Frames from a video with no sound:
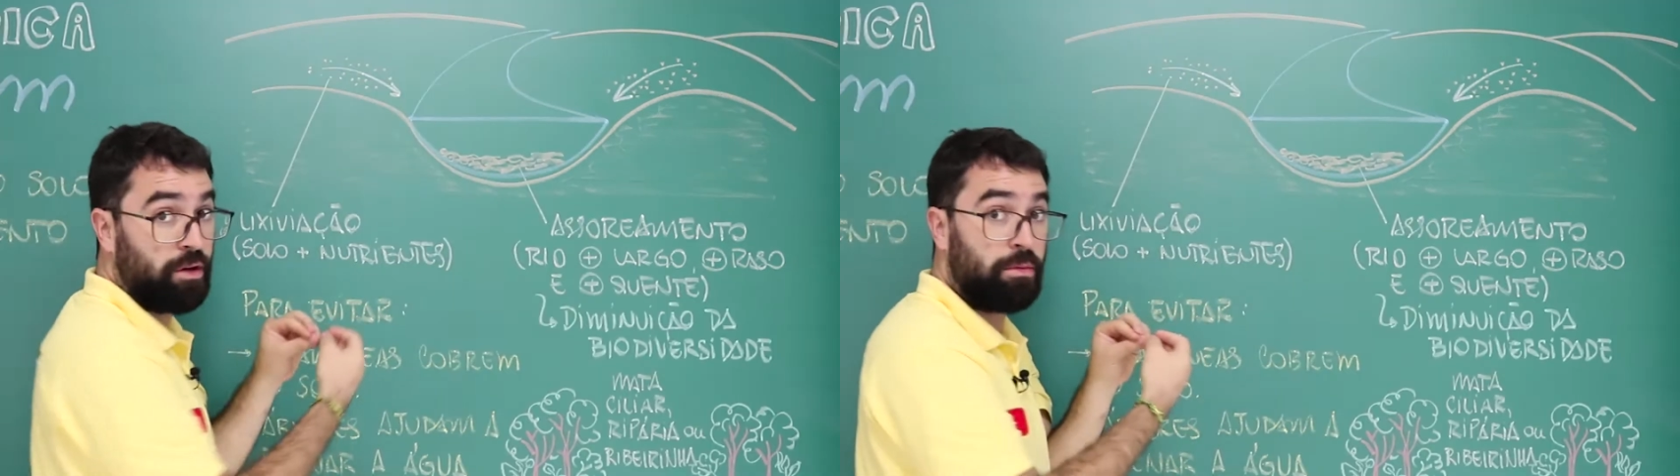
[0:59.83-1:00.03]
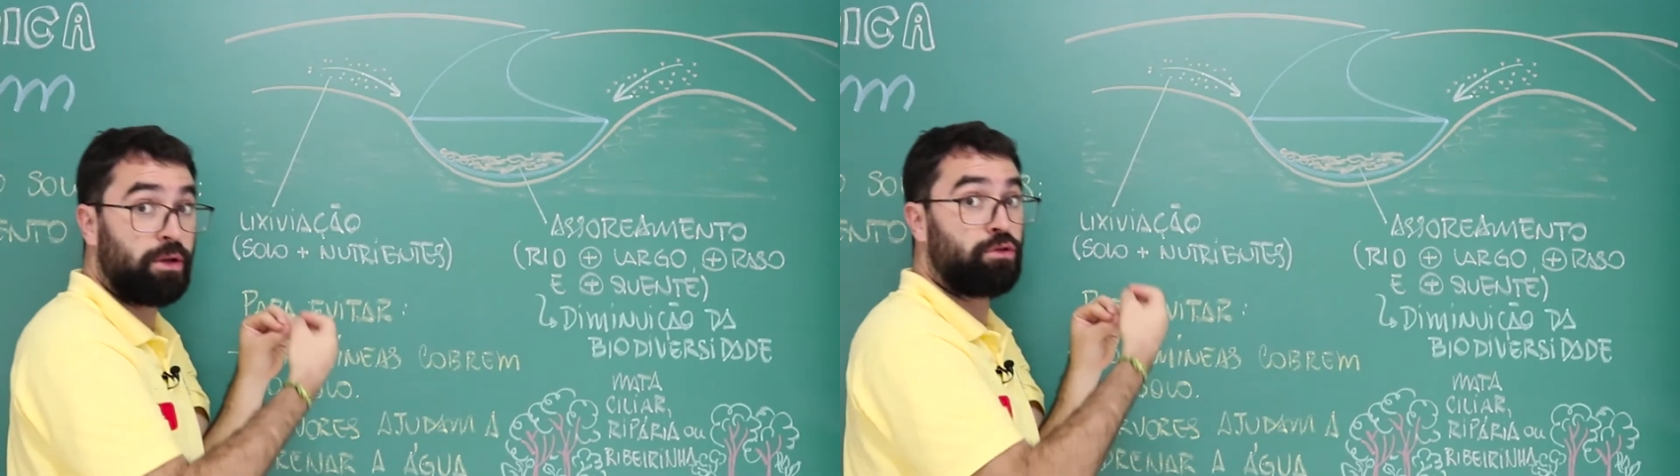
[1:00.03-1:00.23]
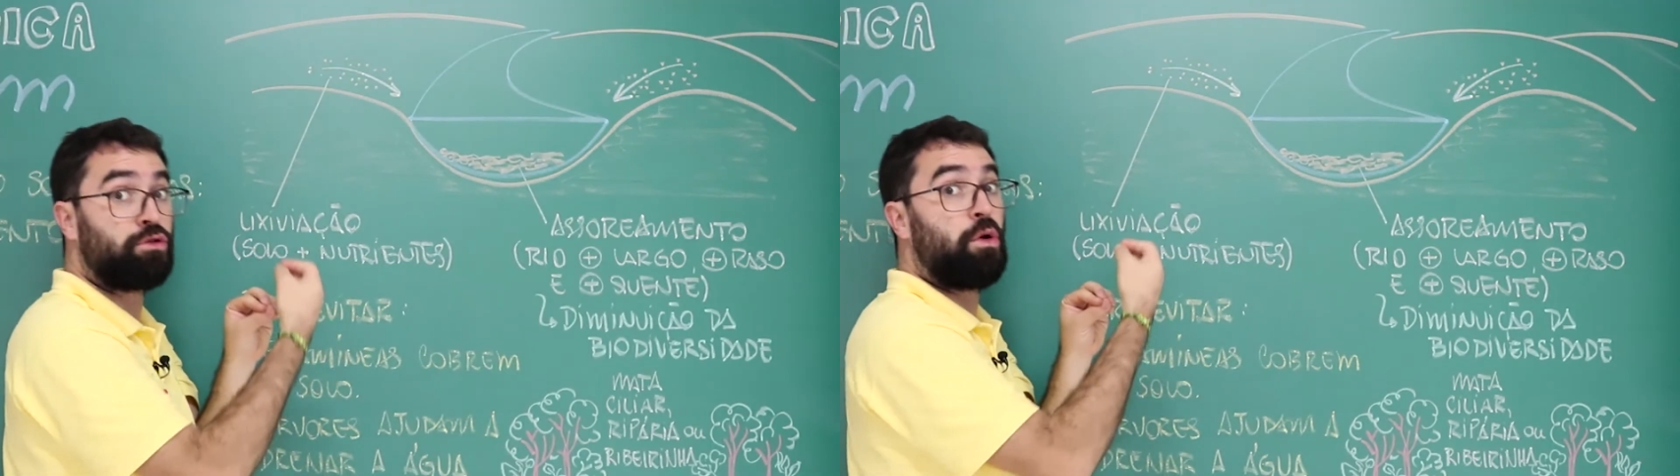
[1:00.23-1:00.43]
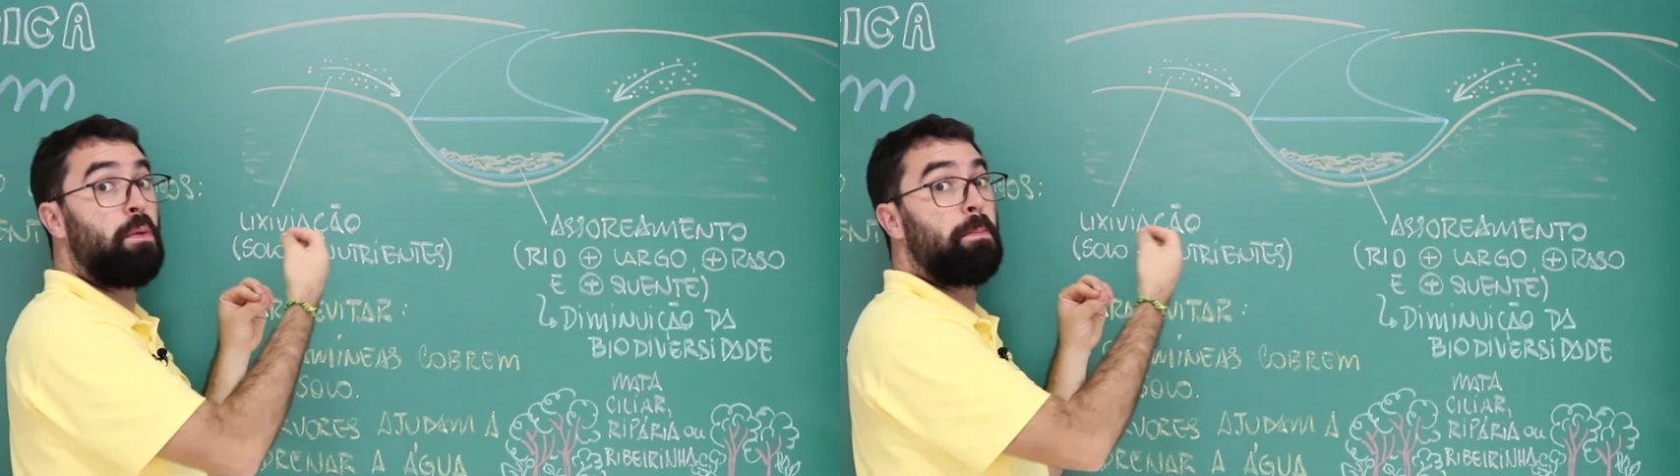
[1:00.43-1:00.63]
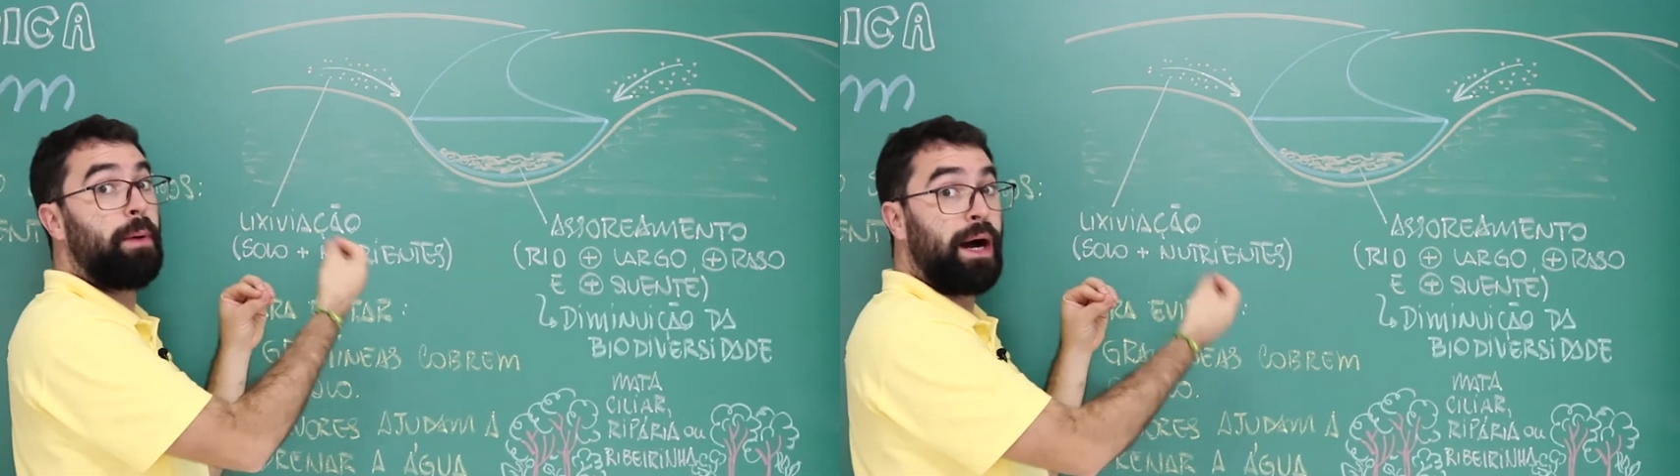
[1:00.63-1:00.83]
são menos
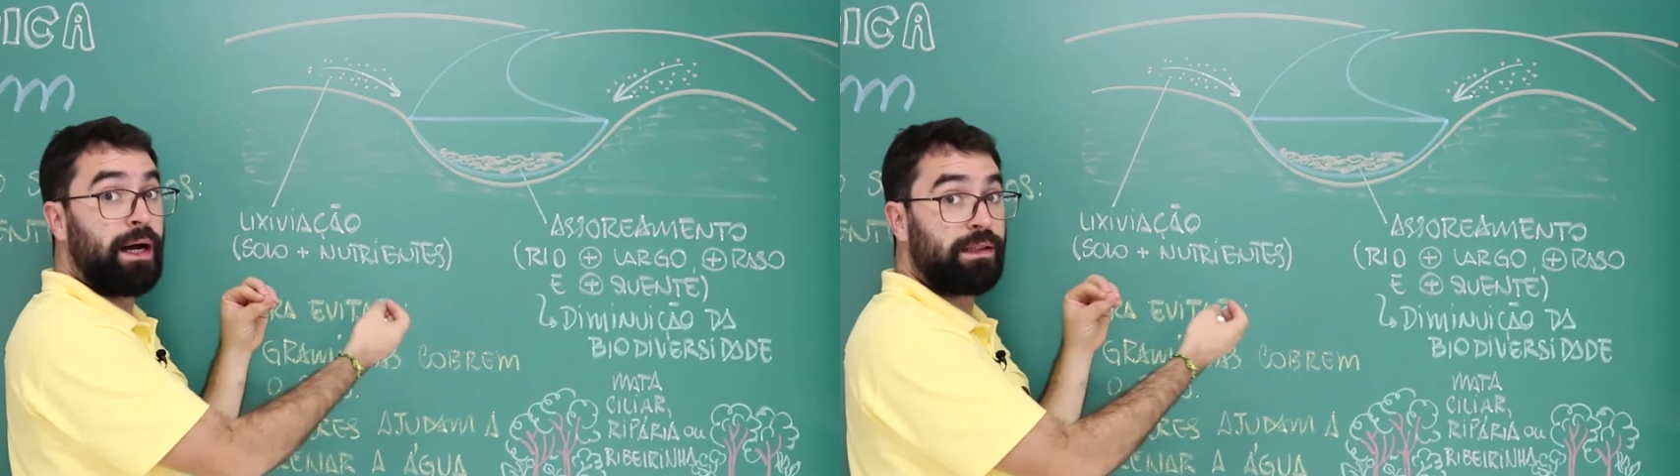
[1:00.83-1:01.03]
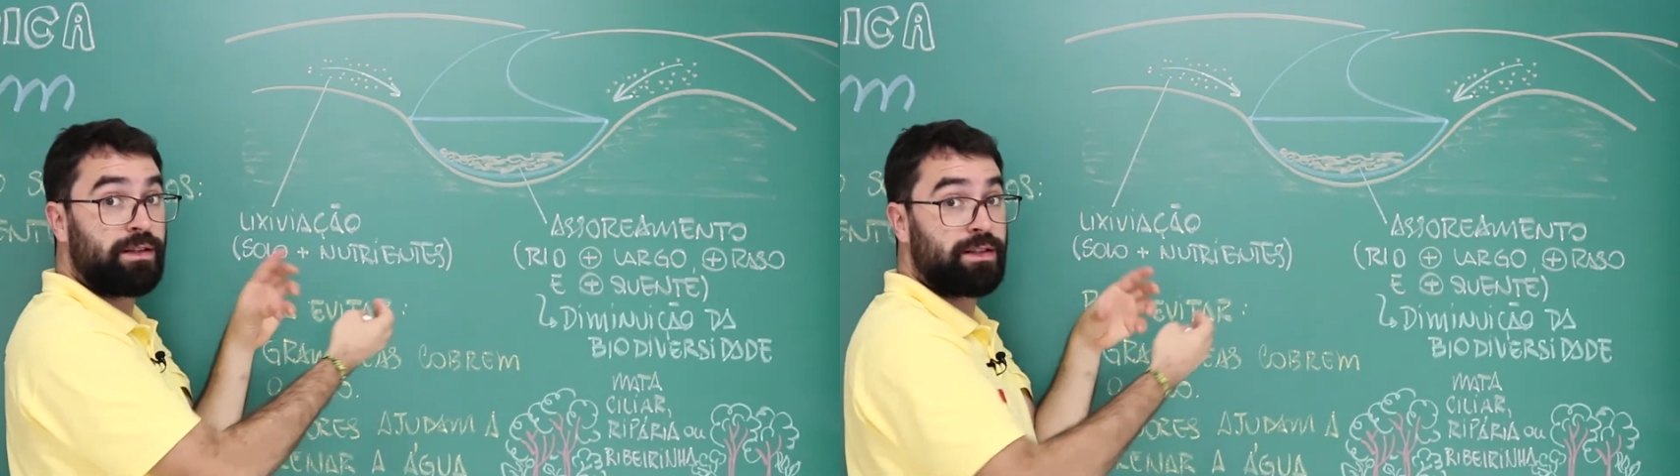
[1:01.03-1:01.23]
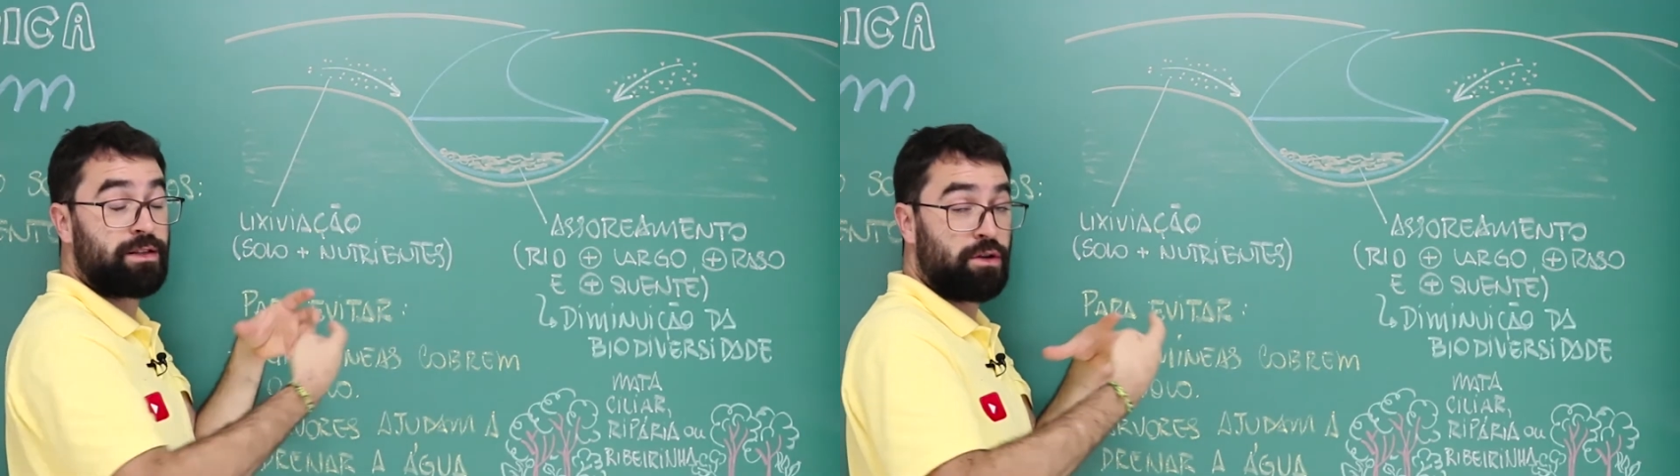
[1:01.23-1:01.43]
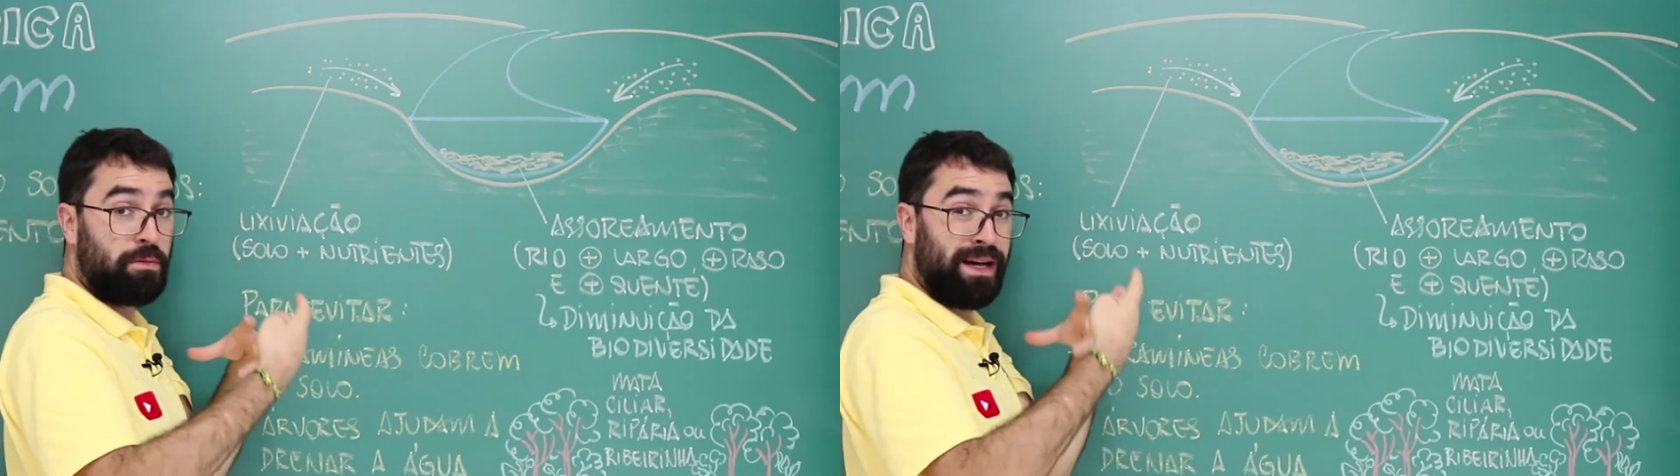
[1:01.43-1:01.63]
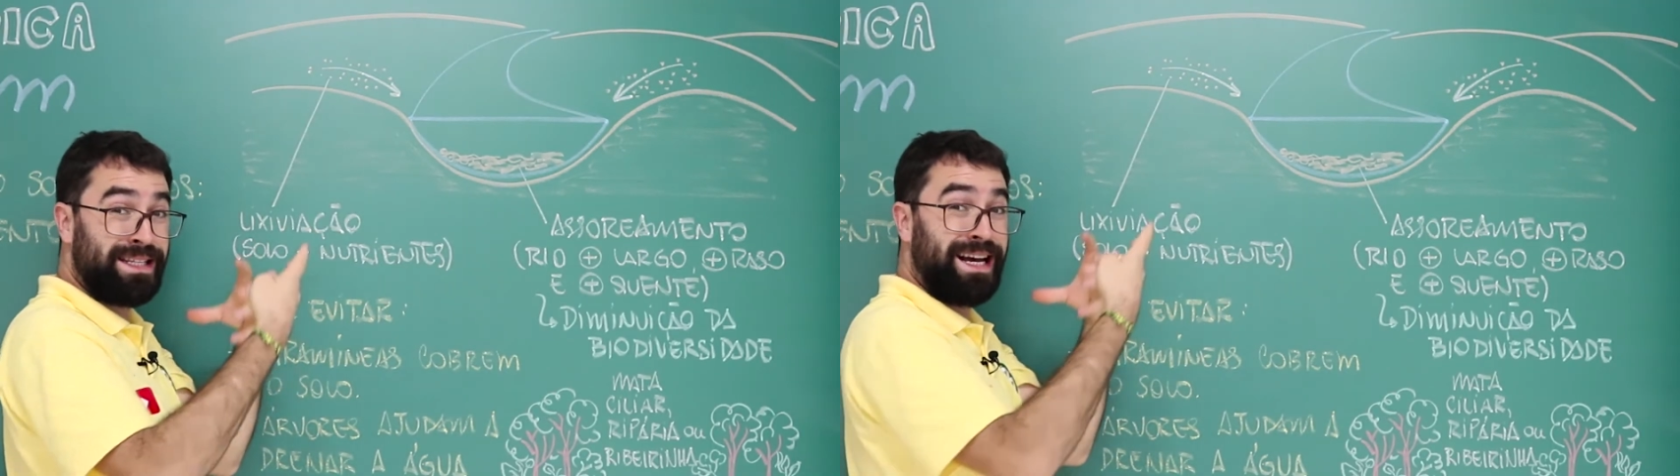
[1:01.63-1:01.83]
compactas, que
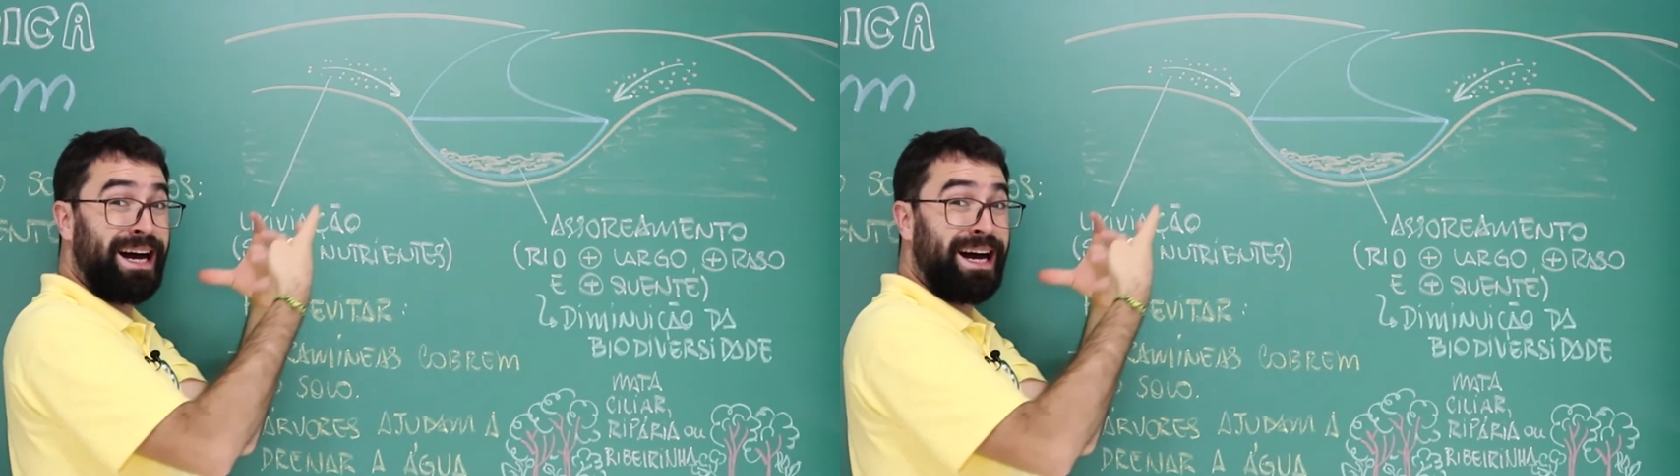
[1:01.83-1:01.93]
são mais